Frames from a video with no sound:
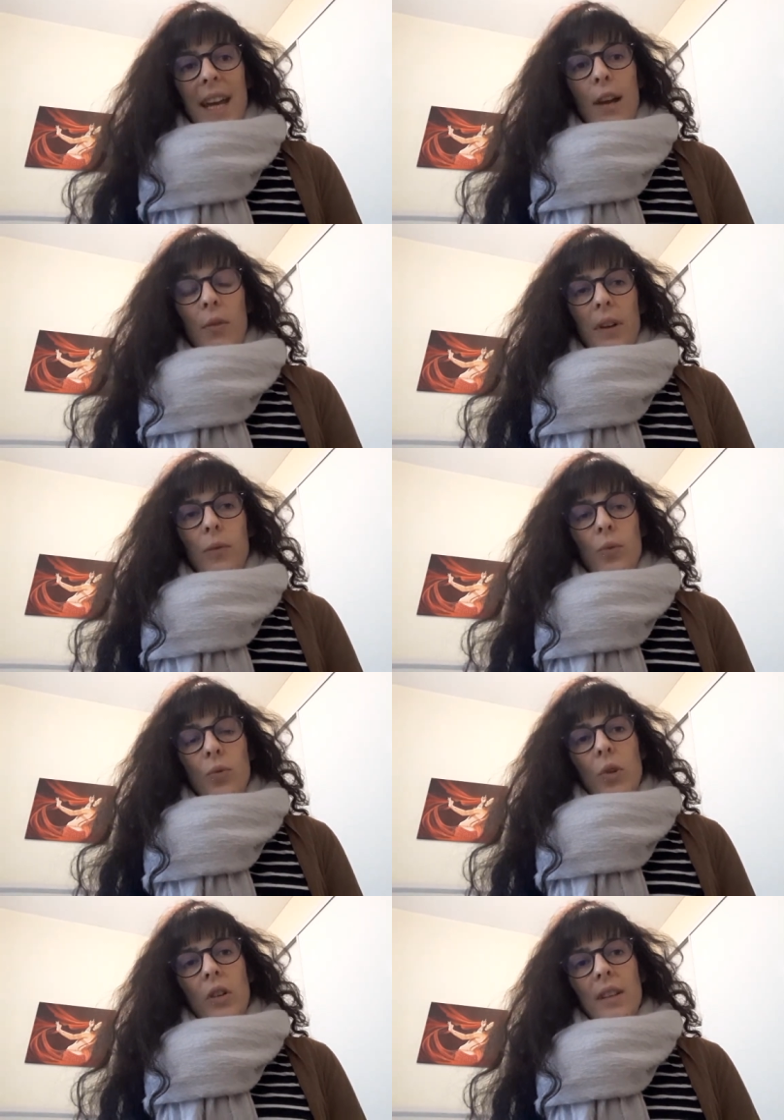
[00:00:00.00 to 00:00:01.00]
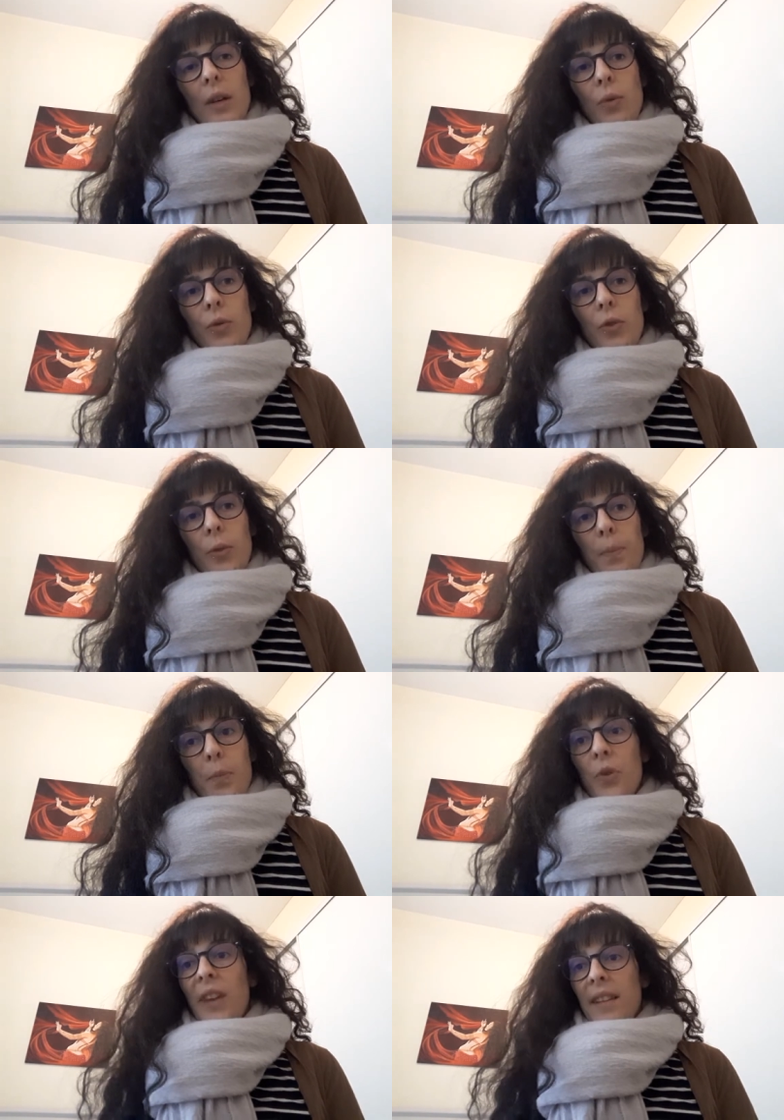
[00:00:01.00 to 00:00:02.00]
Et en fait vous vous rendez compte,
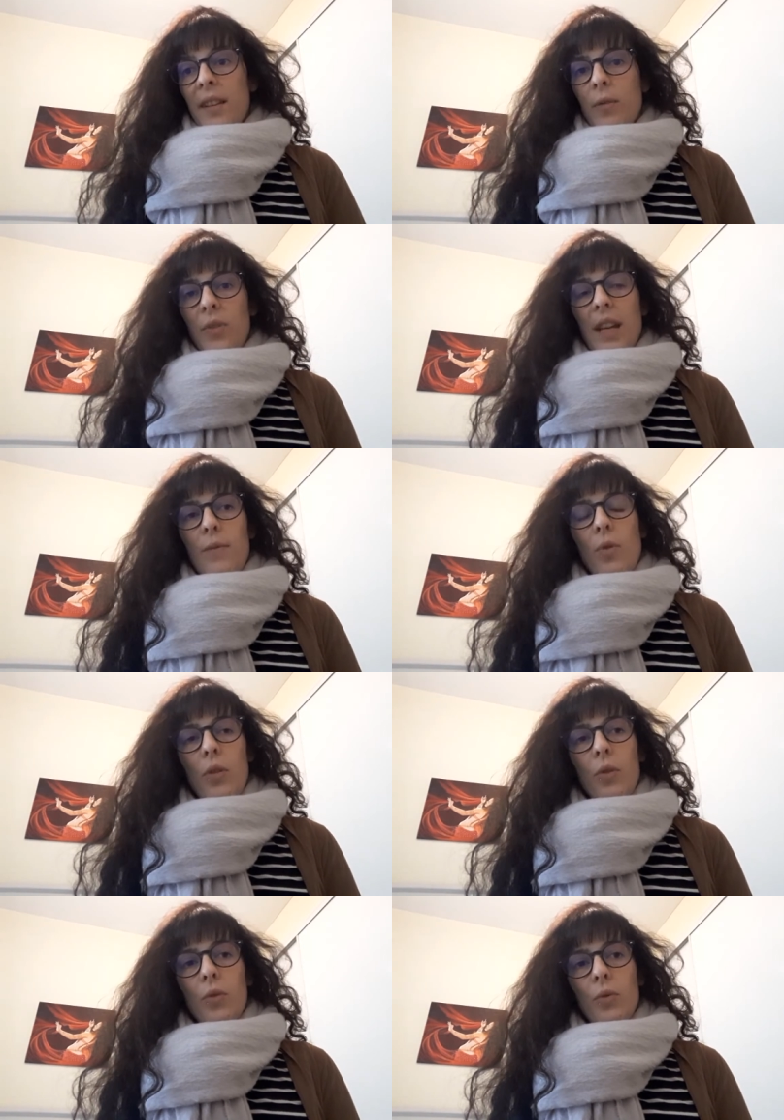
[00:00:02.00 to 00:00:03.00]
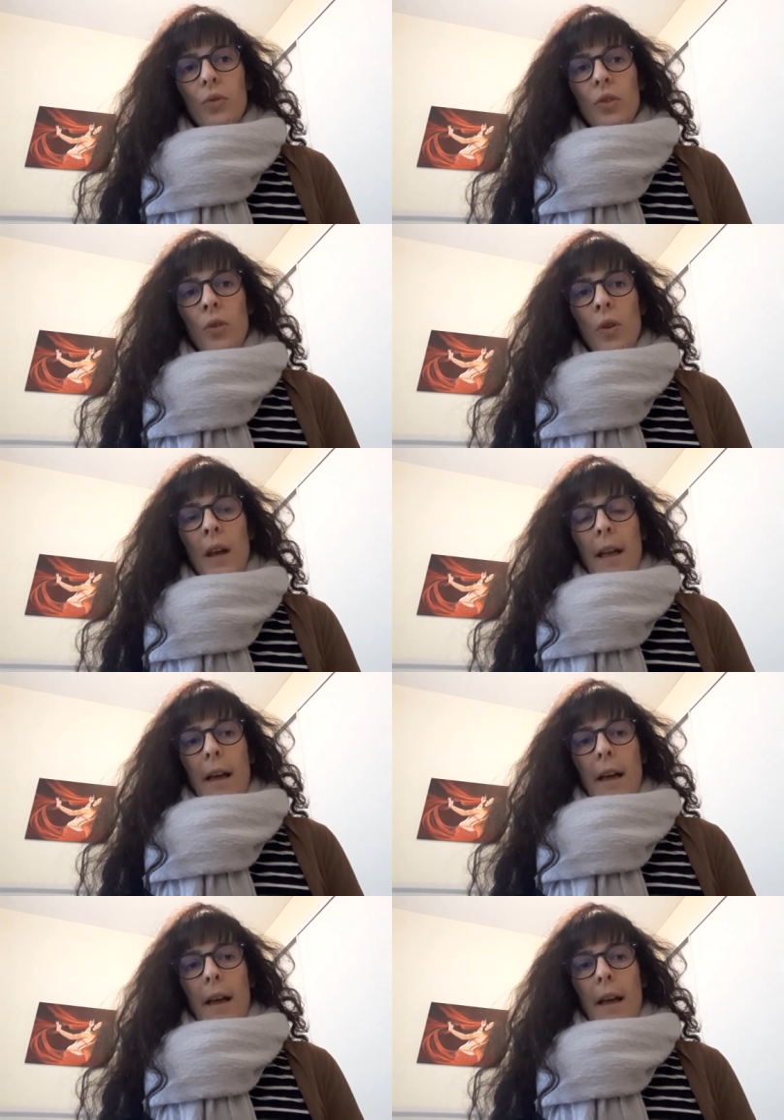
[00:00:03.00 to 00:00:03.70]
peut-être vous allez vous rendre compte que